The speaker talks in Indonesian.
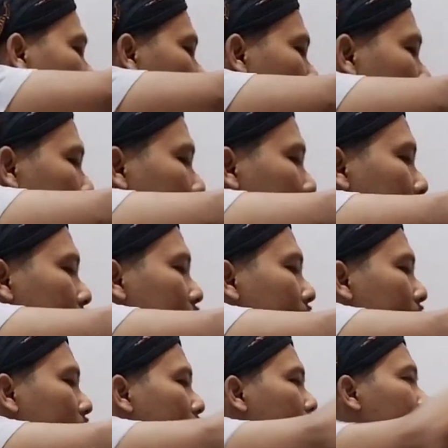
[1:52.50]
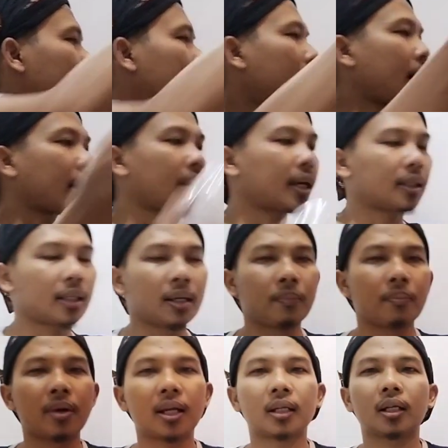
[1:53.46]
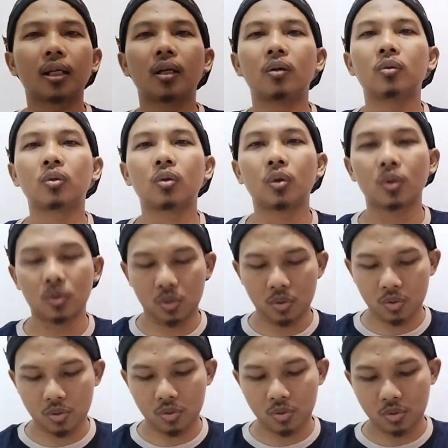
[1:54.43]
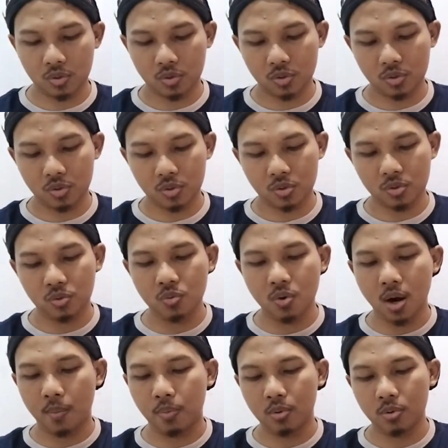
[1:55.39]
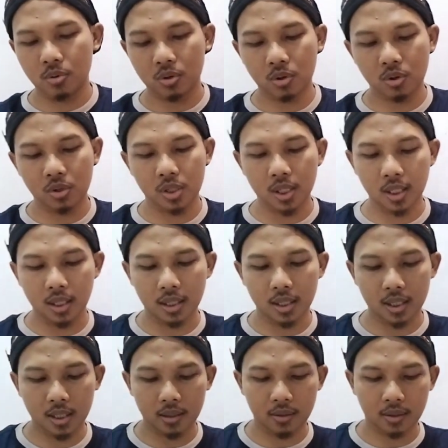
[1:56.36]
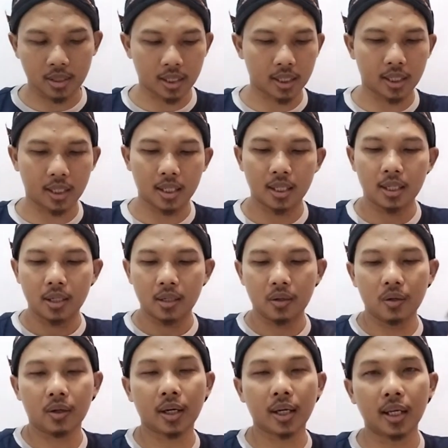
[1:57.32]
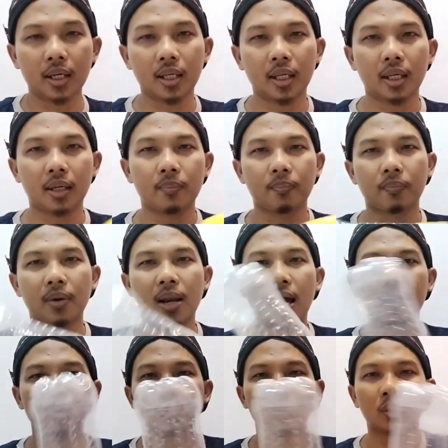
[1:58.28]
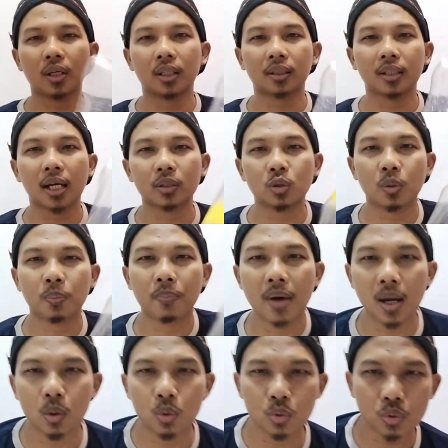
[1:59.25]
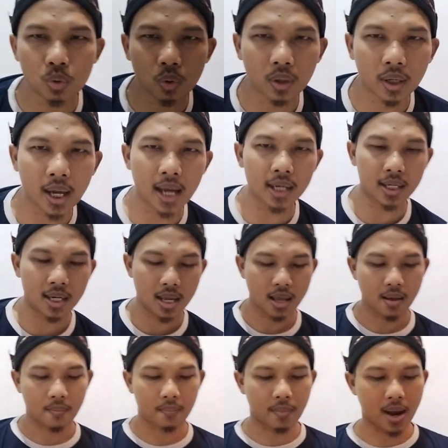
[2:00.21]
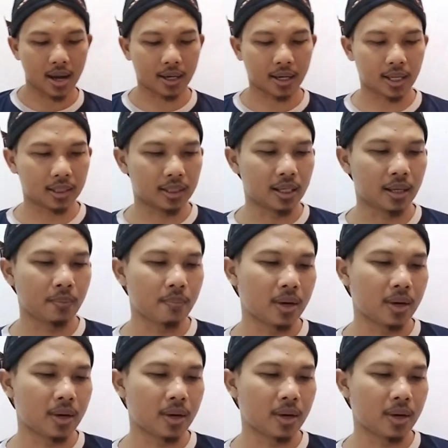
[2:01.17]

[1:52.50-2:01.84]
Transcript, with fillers: apa ini paket imat untuk 20 nozzle oke oke nih langsung kita coba luncurkan paket